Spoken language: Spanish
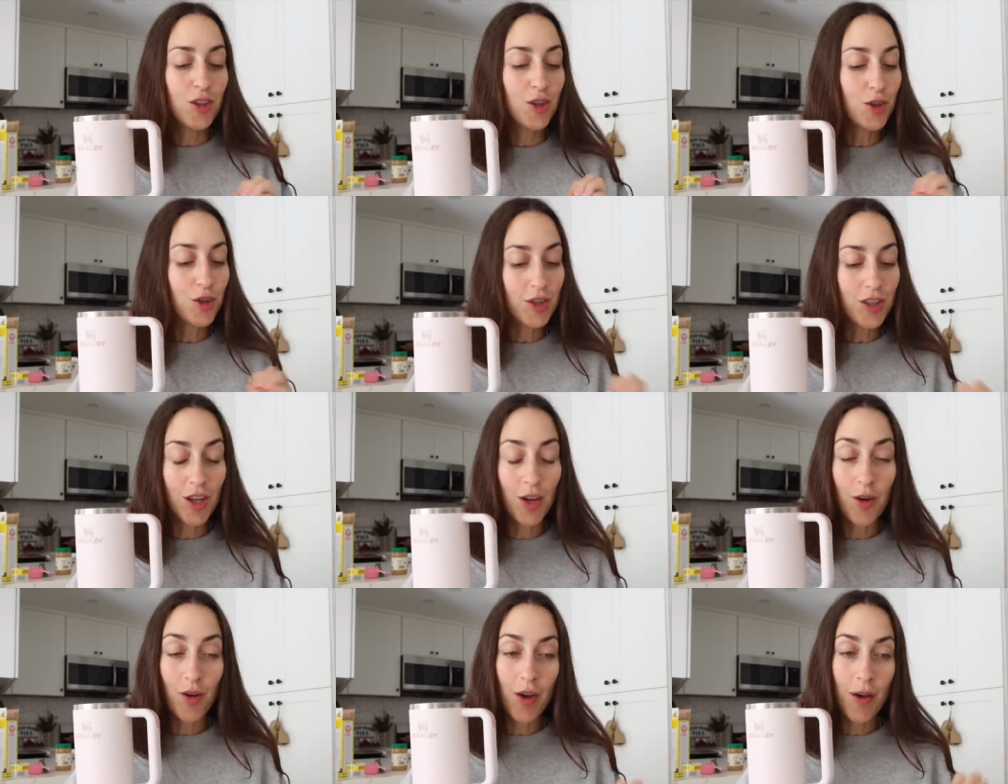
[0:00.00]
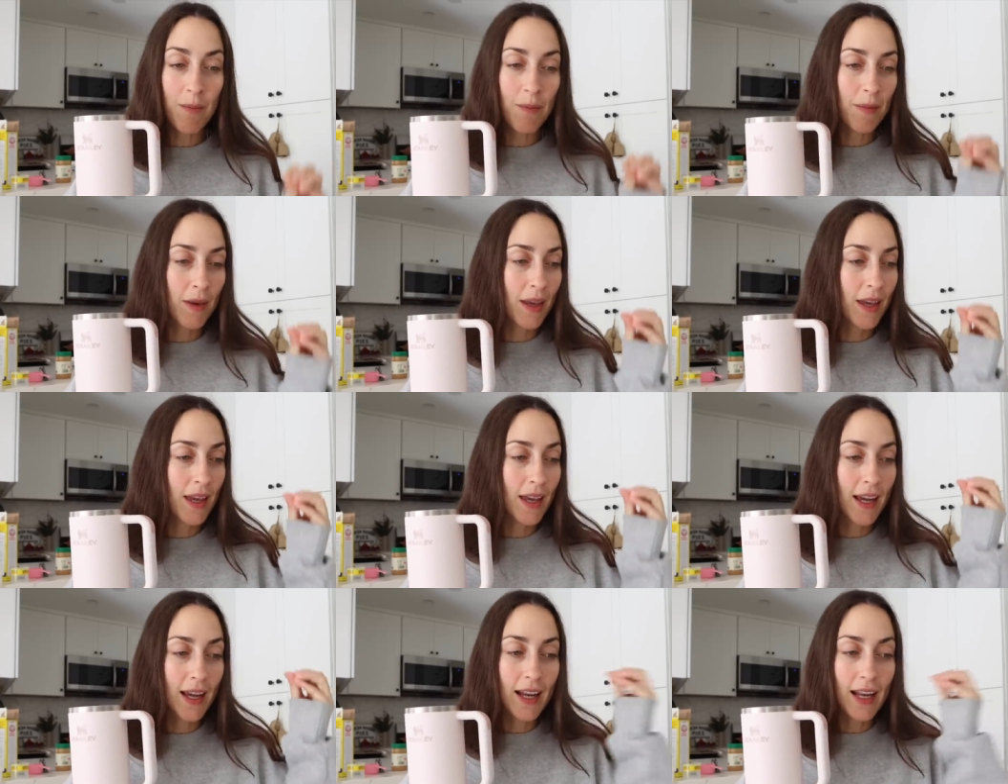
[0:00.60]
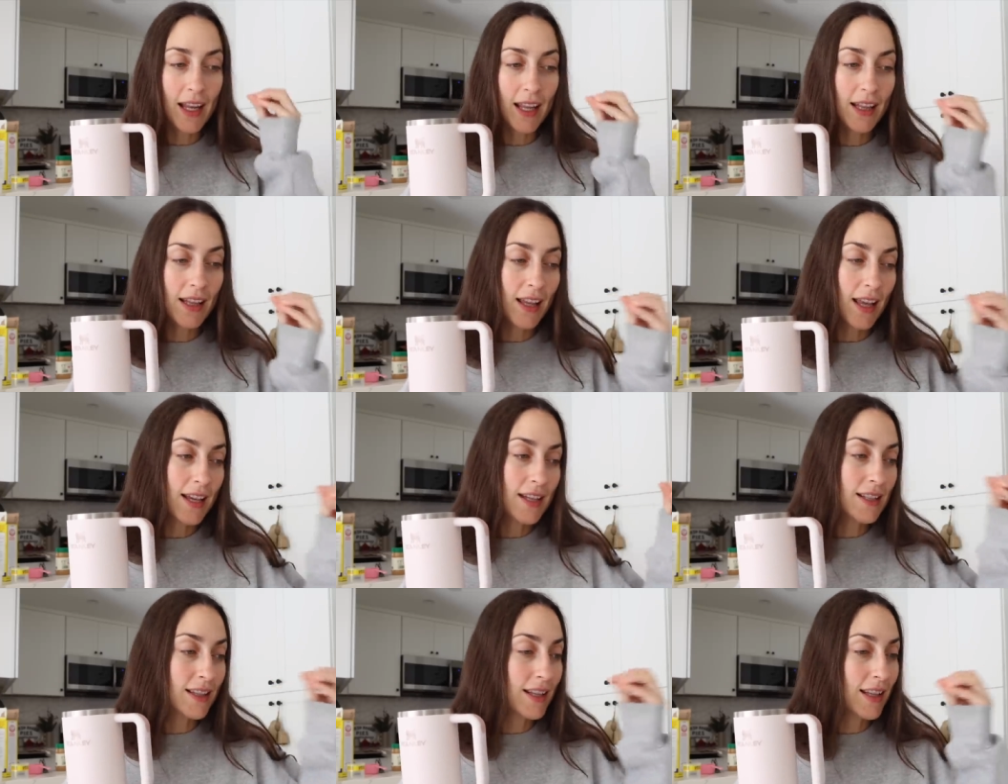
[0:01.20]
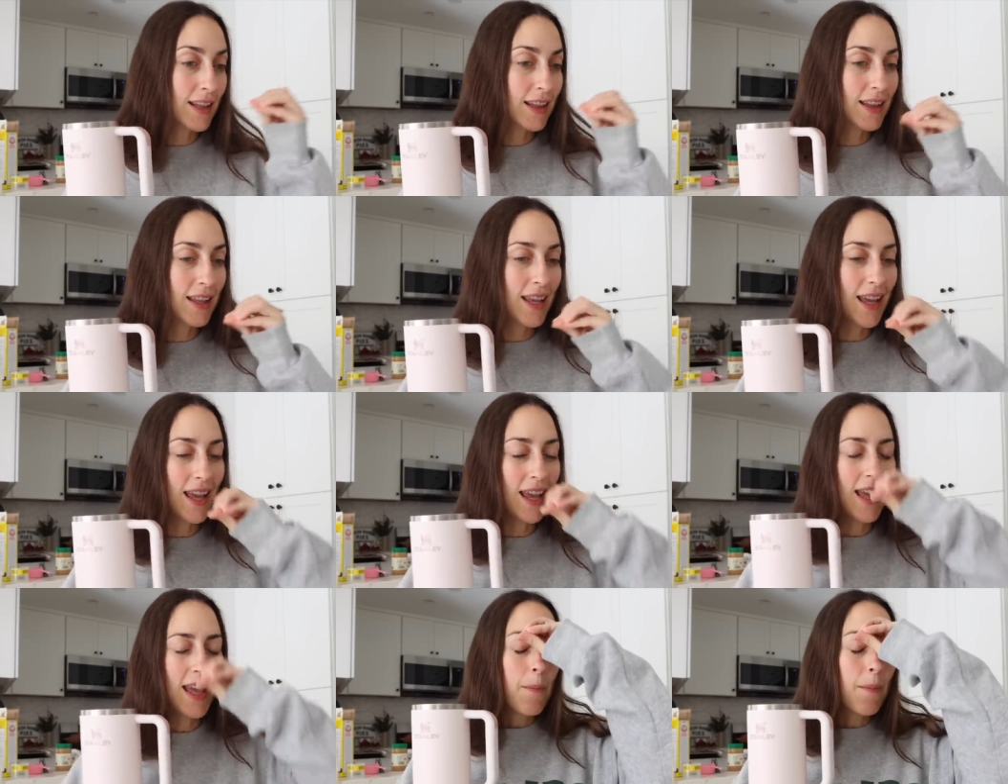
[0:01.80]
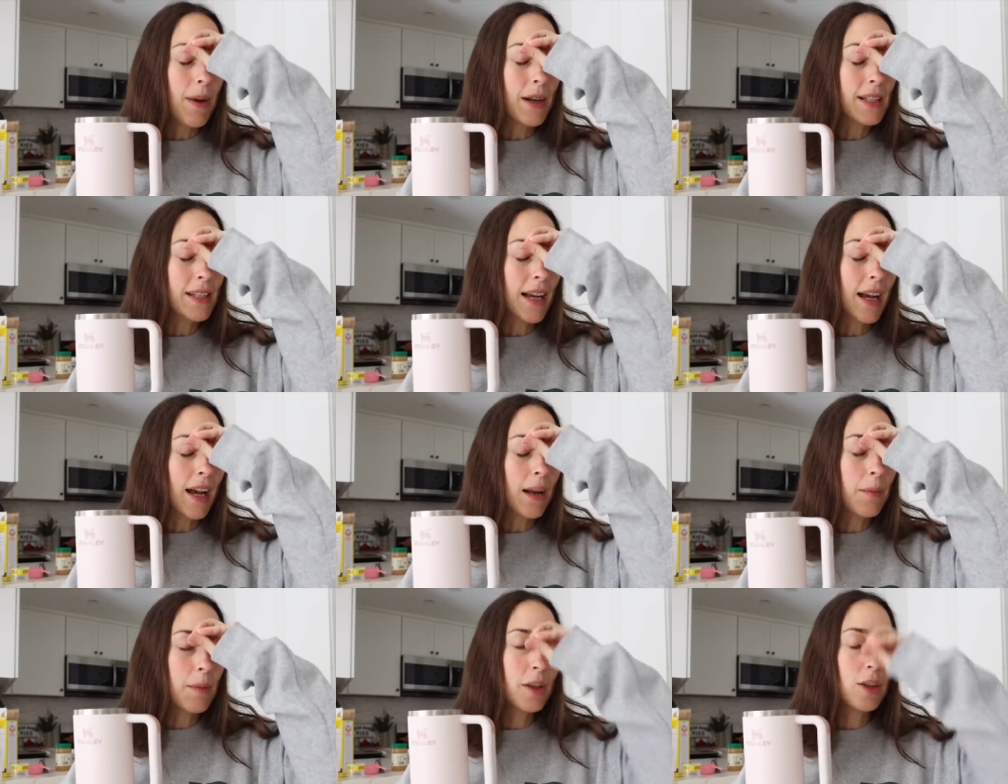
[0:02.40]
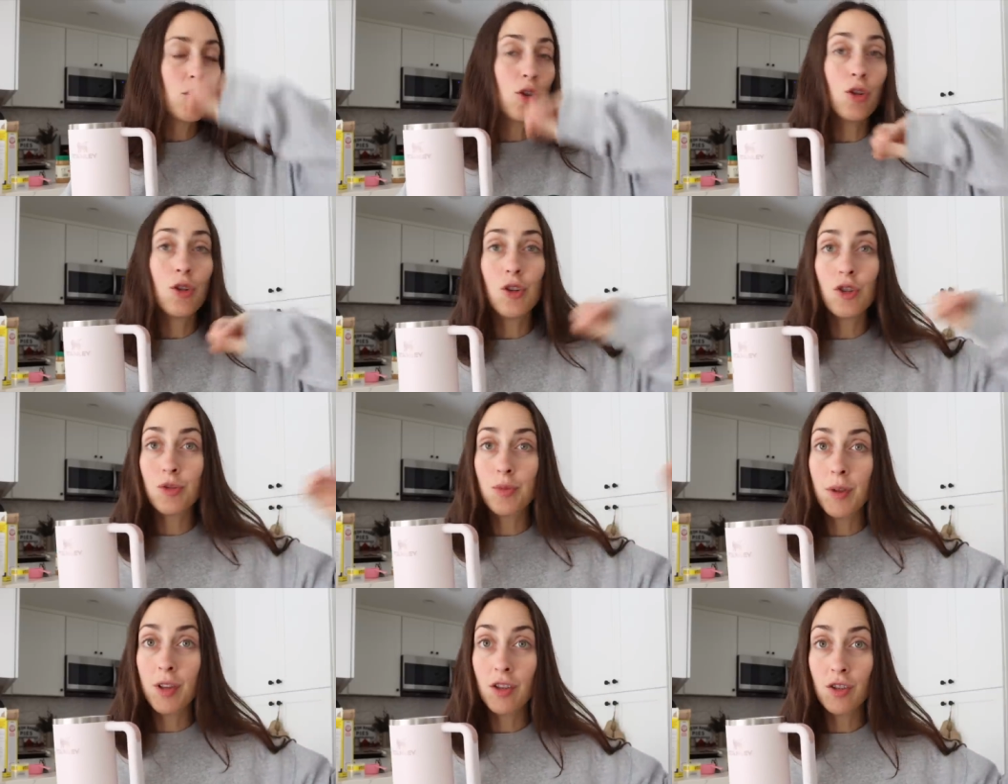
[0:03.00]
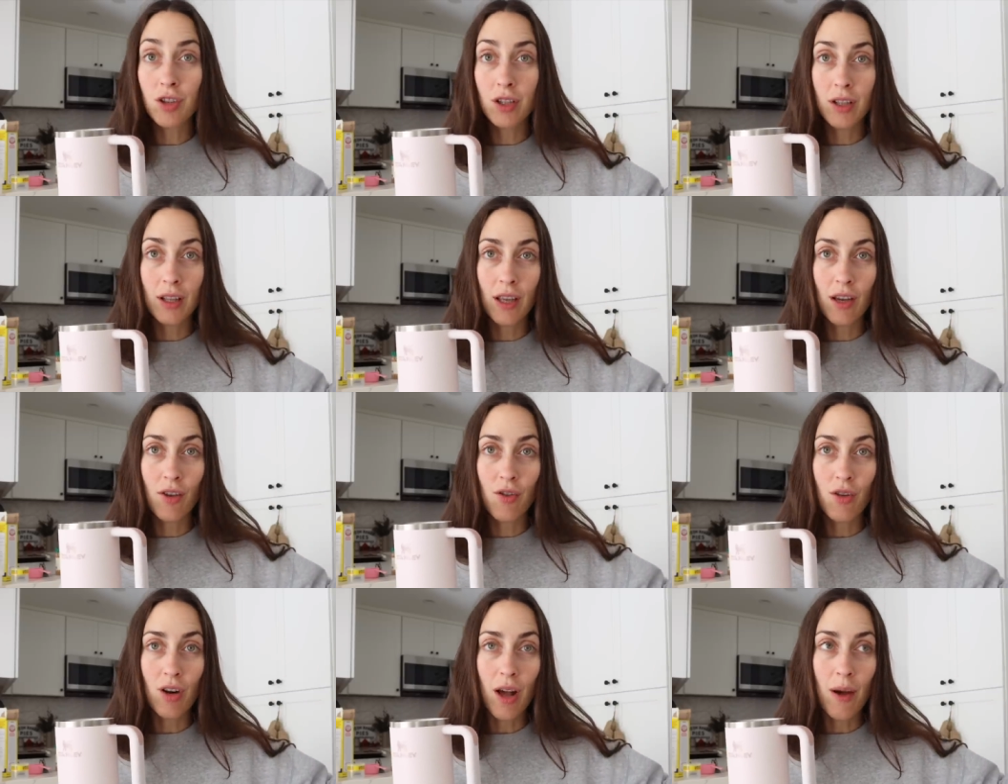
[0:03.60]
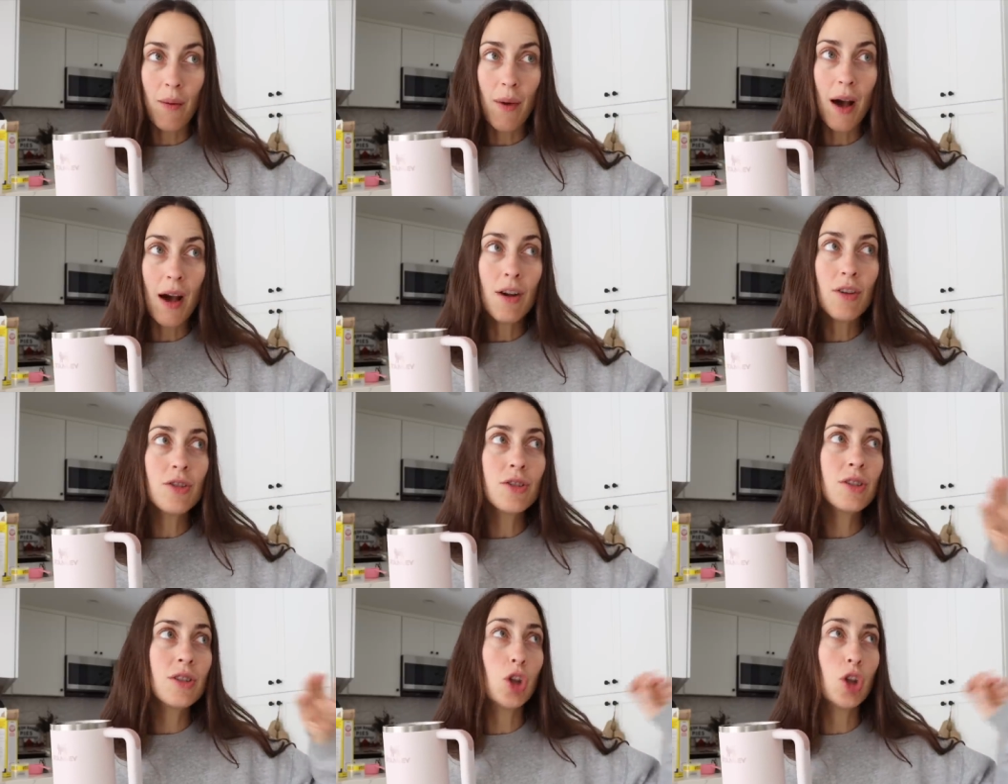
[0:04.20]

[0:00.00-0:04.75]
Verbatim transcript: Yo sigo en mi green este de machacarme todos los vídeos que tengo grabados.